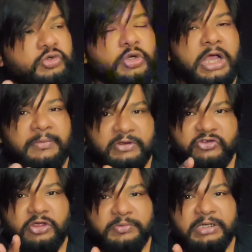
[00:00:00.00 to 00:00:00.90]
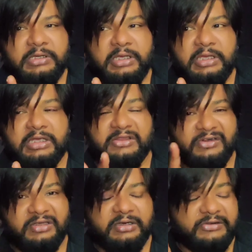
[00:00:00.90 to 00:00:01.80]
तो आप ये शॉर्मा
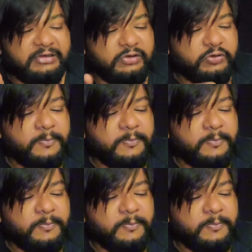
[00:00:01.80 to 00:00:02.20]
कंसिडर uh, कर सकते